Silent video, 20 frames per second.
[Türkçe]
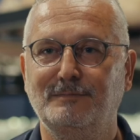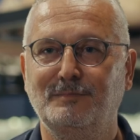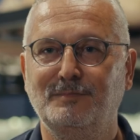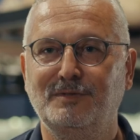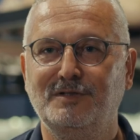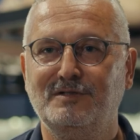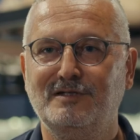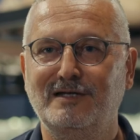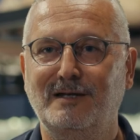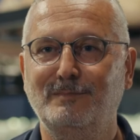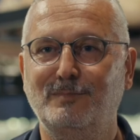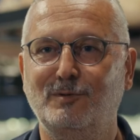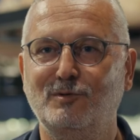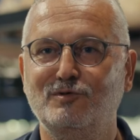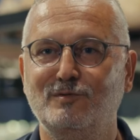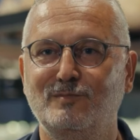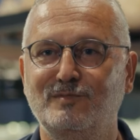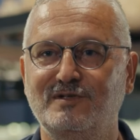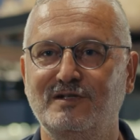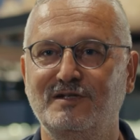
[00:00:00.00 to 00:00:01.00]
bir
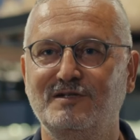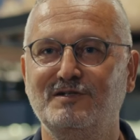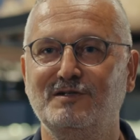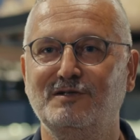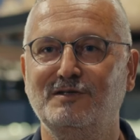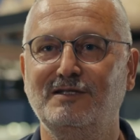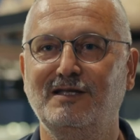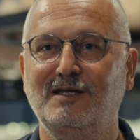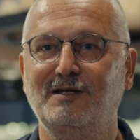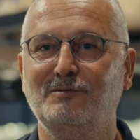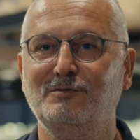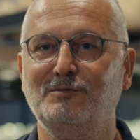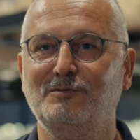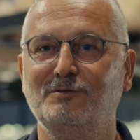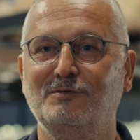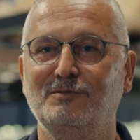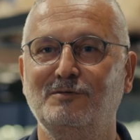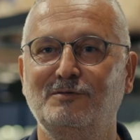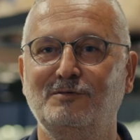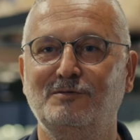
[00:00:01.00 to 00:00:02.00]
sempozyum sırasında
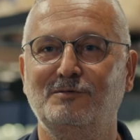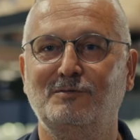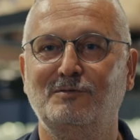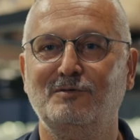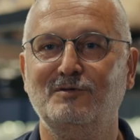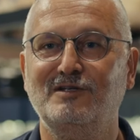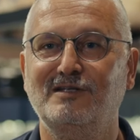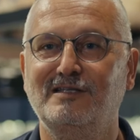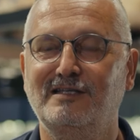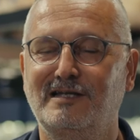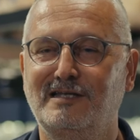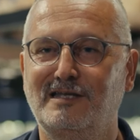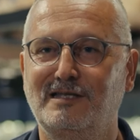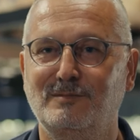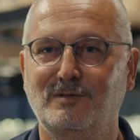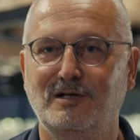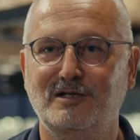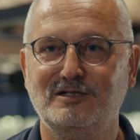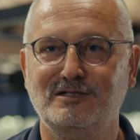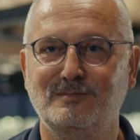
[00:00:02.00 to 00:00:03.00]
o, o yıllar
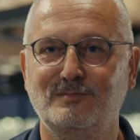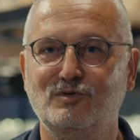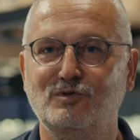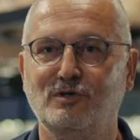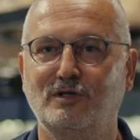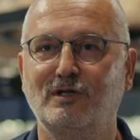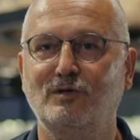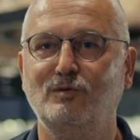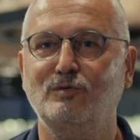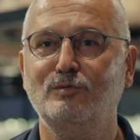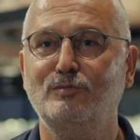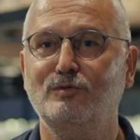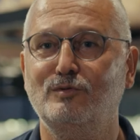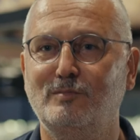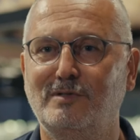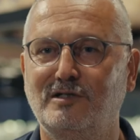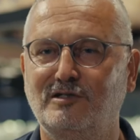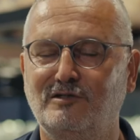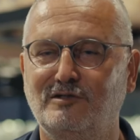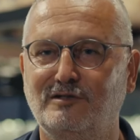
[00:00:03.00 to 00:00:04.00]
yeni başlamış olan
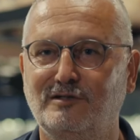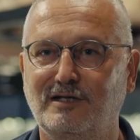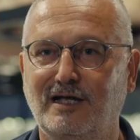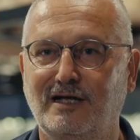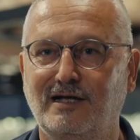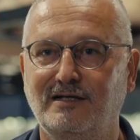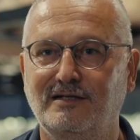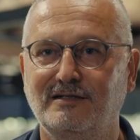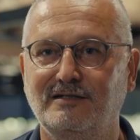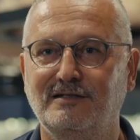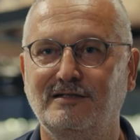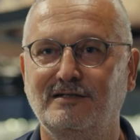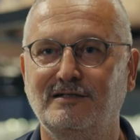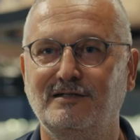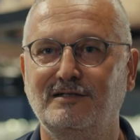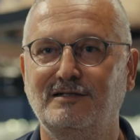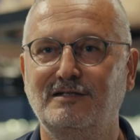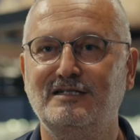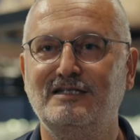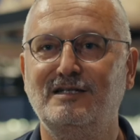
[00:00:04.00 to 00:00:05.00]
Uluburun Batığı'na
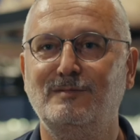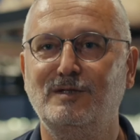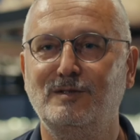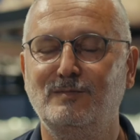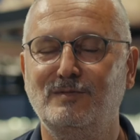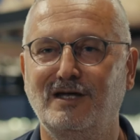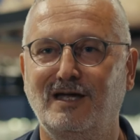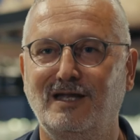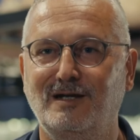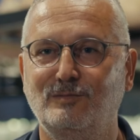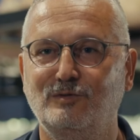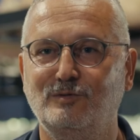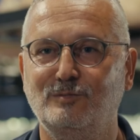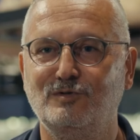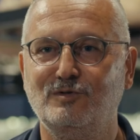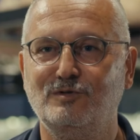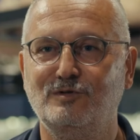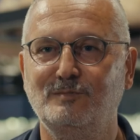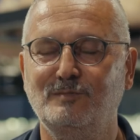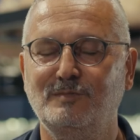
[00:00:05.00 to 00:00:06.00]
izleme imkanı
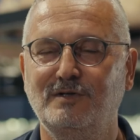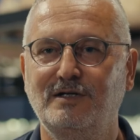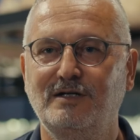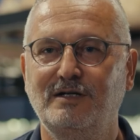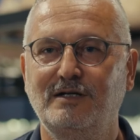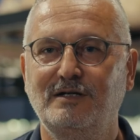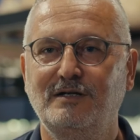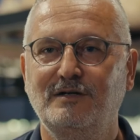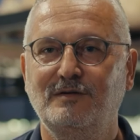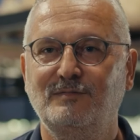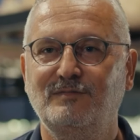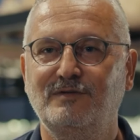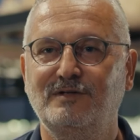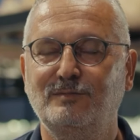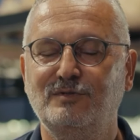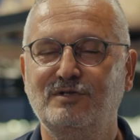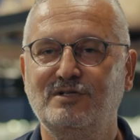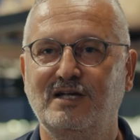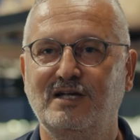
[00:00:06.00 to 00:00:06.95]
bulmuştum. Ve bu